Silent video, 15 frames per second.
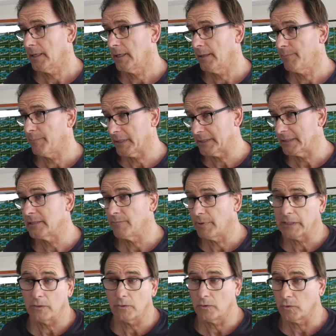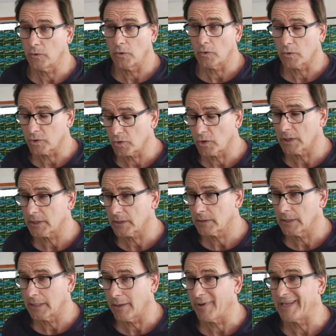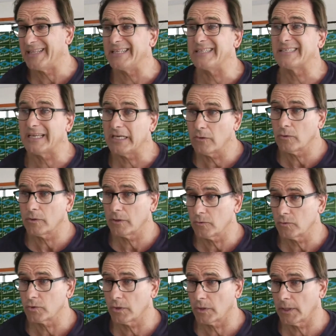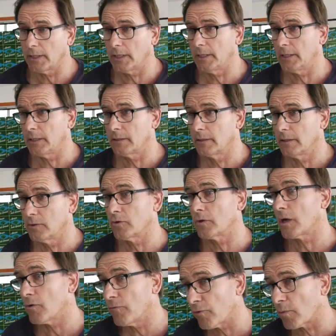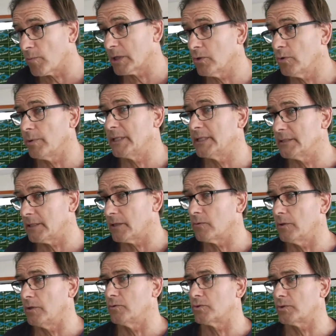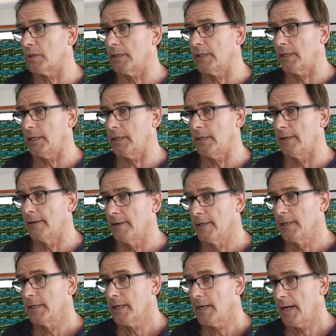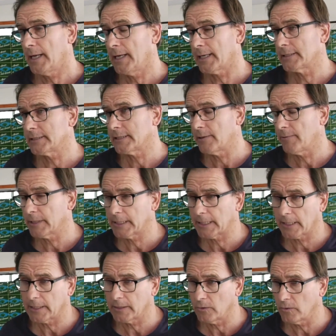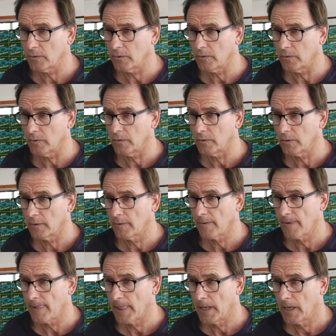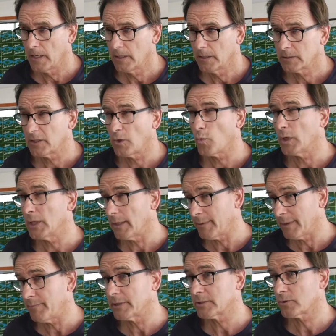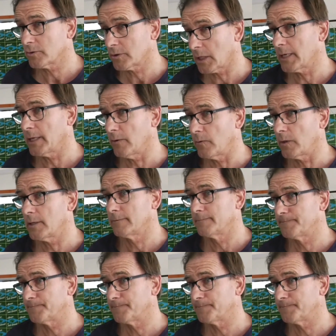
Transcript: eh, participando en, lo que son las, 25 instituciones de... Esto está conformando 25 instituciones de, a las que se le va a estar dando 50 mil pesos a cada una.